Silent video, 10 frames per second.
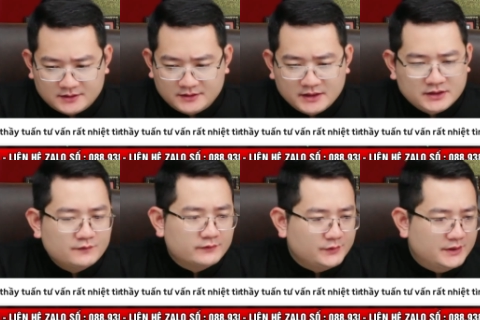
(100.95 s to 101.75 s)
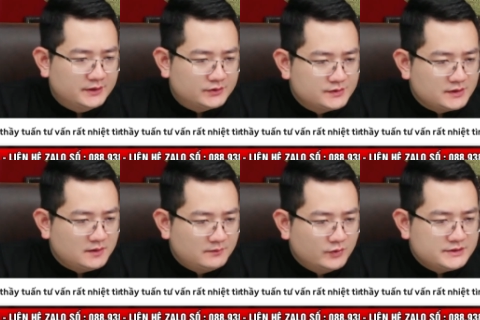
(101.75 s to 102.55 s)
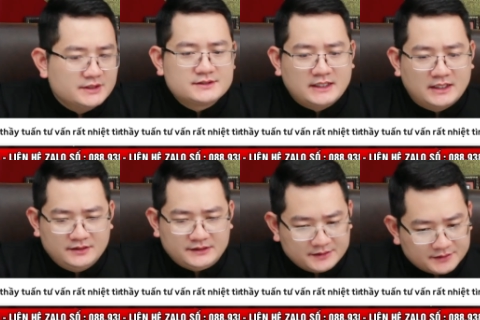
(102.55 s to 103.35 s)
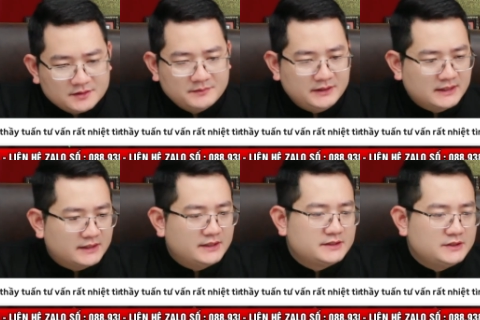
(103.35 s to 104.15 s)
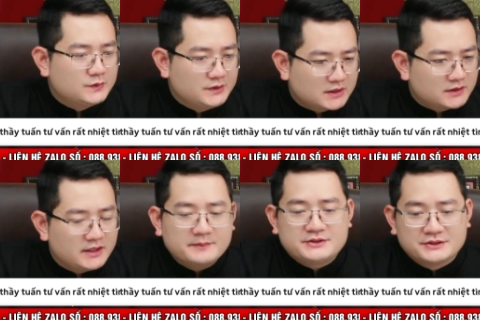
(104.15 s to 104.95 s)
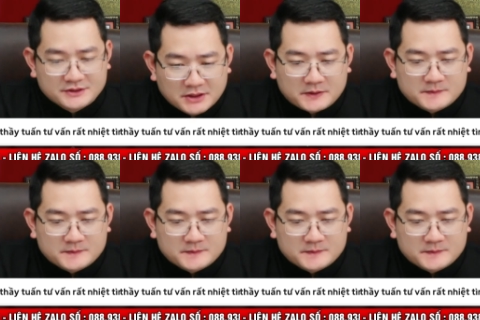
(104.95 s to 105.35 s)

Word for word: nghiên cứu phong thủy thì tôi rất là muốn chia sẻ những kiến thức mình đã nghiên cứu được nghiệm chứng được